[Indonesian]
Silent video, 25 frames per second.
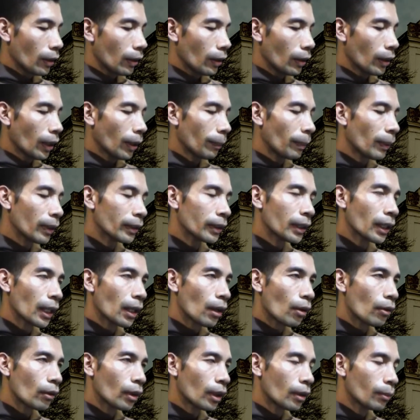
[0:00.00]

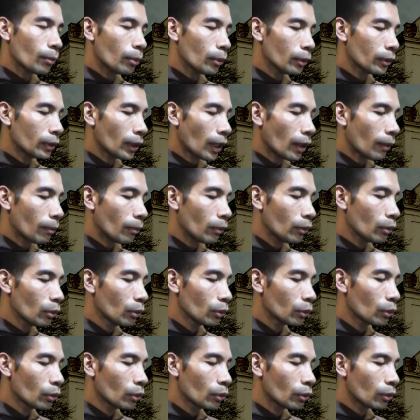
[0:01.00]
Dapatkah orang buta
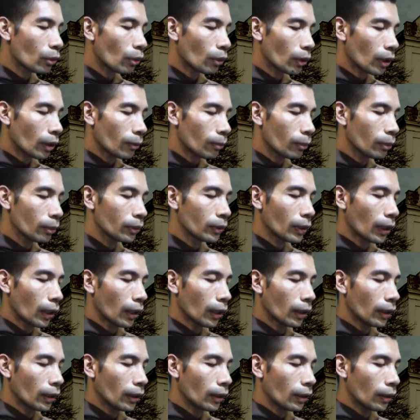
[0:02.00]
menuntun orang
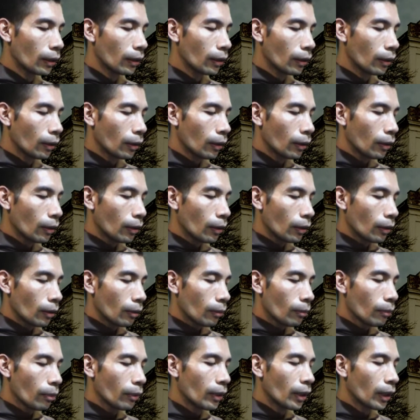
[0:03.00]
buta?
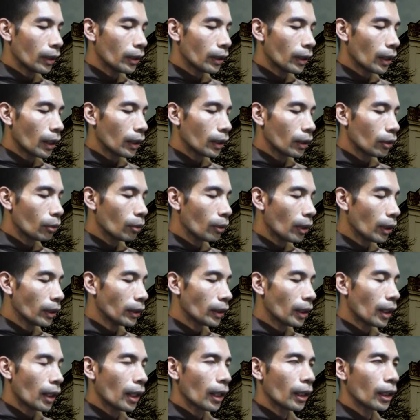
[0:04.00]
Bukankah
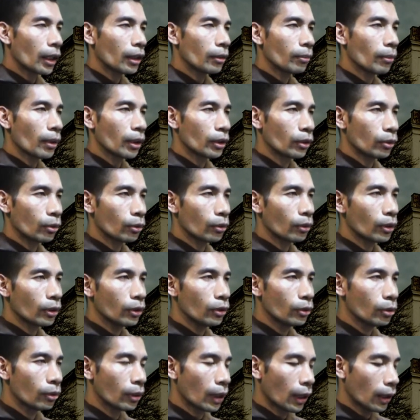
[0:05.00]
keduanya akan masuk ke
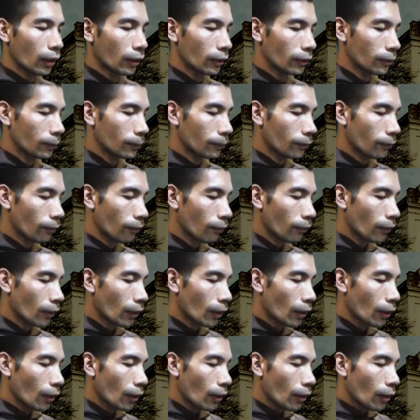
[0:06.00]
jurang?
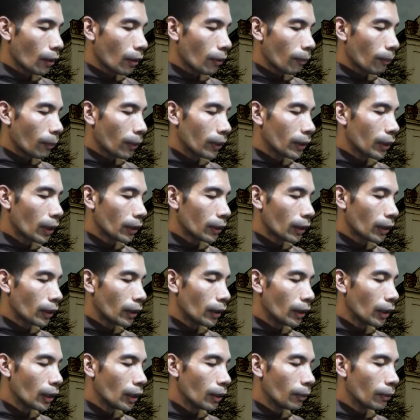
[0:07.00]

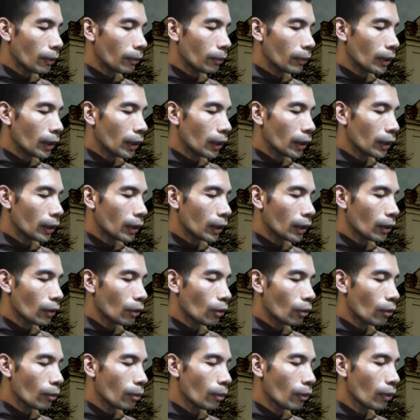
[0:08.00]
Pernyataan ini memiliki
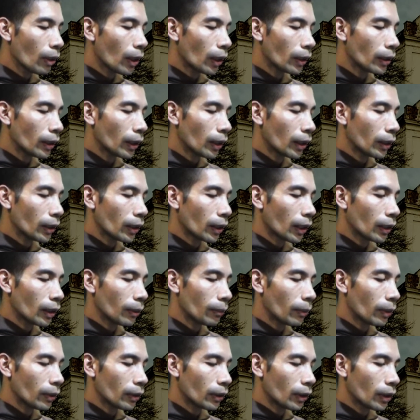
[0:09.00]
hubungan dengan
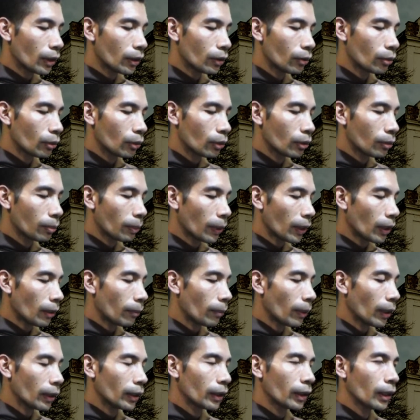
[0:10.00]
kalimat Yesus pada
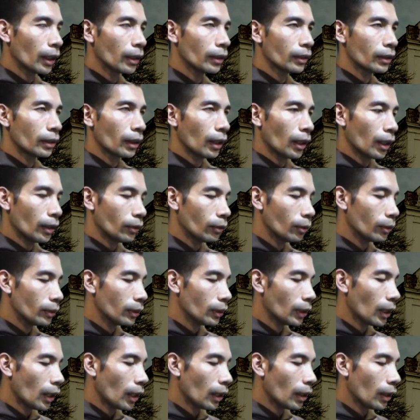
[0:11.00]
bagian
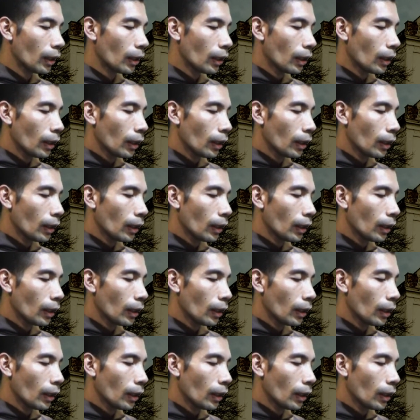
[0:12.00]
selanjutnya